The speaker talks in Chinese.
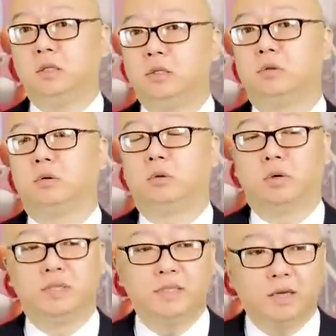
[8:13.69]
地球
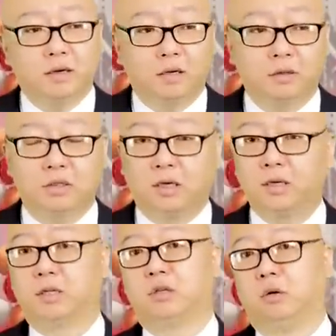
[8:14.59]
或者健康的人
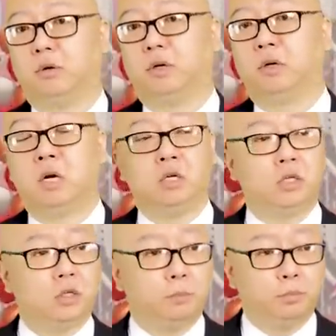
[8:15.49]
类社会
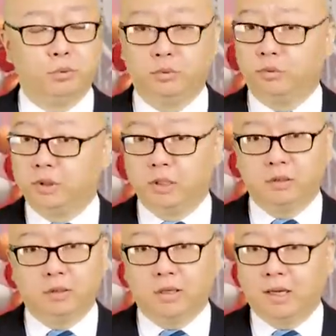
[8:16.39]
是不
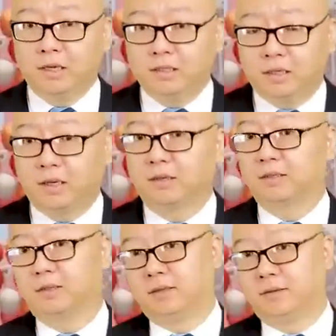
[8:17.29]
应该这样
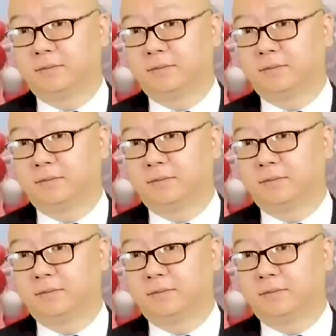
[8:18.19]
子的。